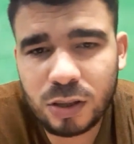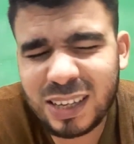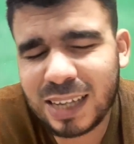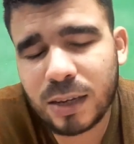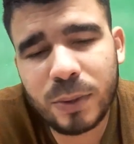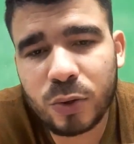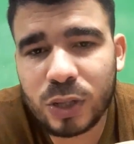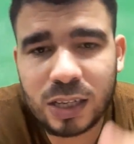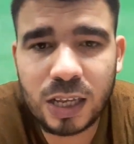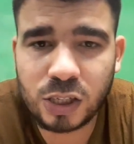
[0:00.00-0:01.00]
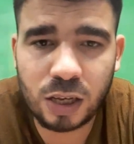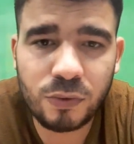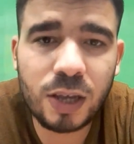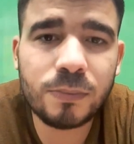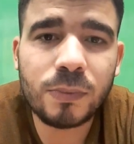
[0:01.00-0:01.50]
يعتبرونك ناجح
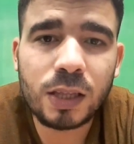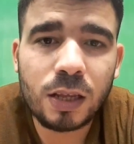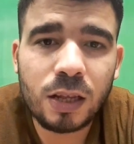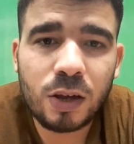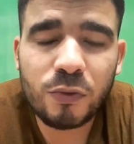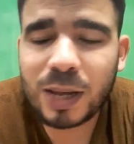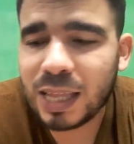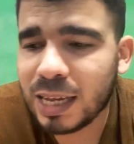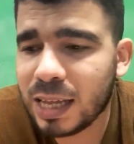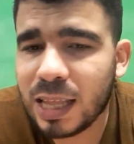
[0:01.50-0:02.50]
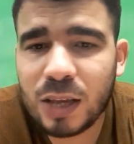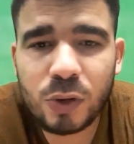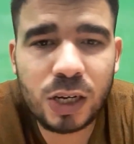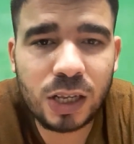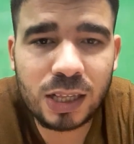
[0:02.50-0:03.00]
فاهم بعض الأحيان لا
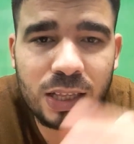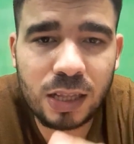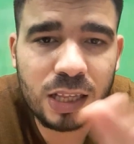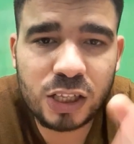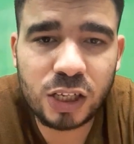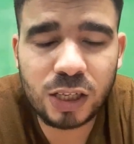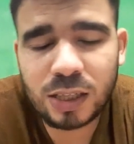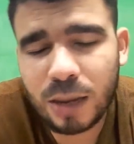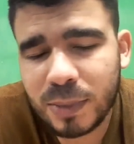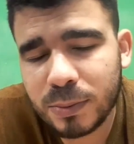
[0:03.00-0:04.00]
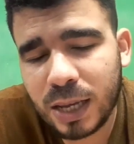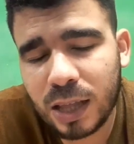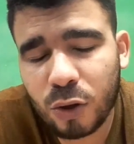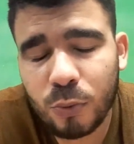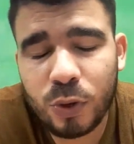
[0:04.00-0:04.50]
يرينك النتيجة تعمل
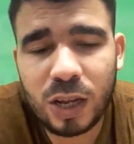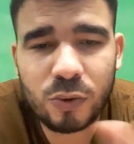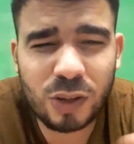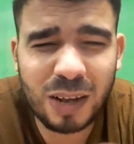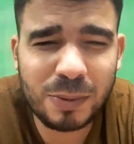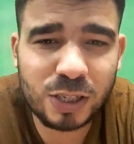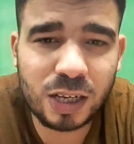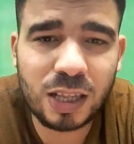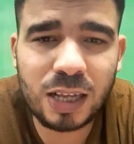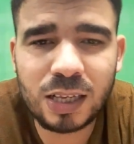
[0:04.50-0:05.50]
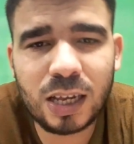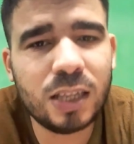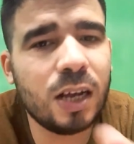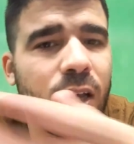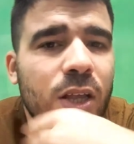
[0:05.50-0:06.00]
امتحان قبول يكون الأمر شكلاني
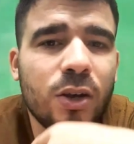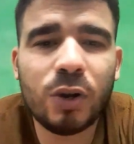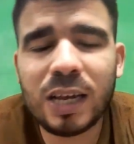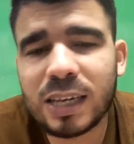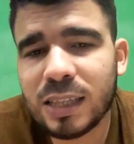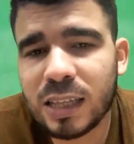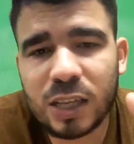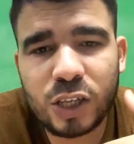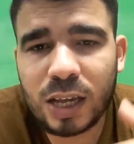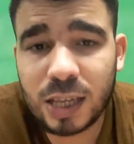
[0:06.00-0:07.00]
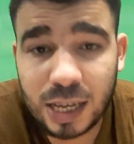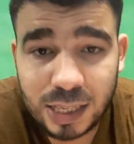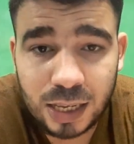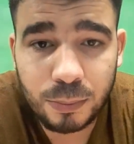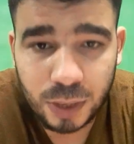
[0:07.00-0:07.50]
كذا ولكن النجاح
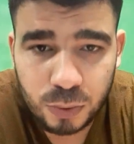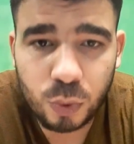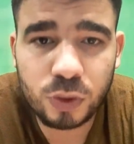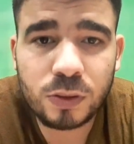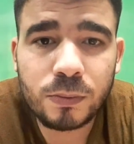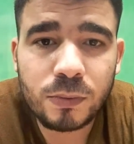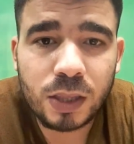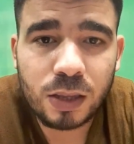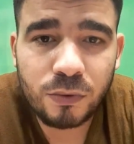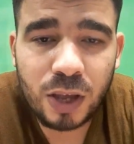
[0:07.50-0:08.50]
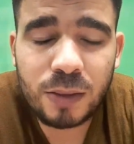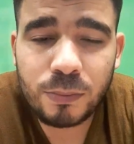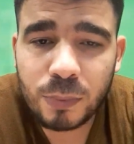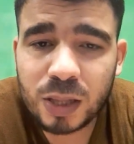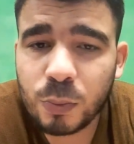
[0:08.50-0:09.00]
يعني مضمون فاهم
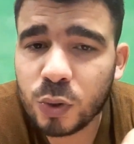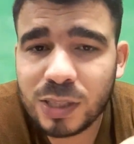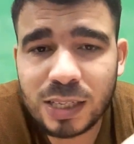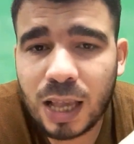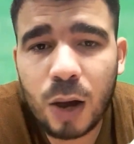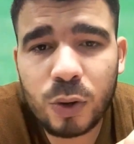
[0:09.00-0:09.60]
مضمون 99%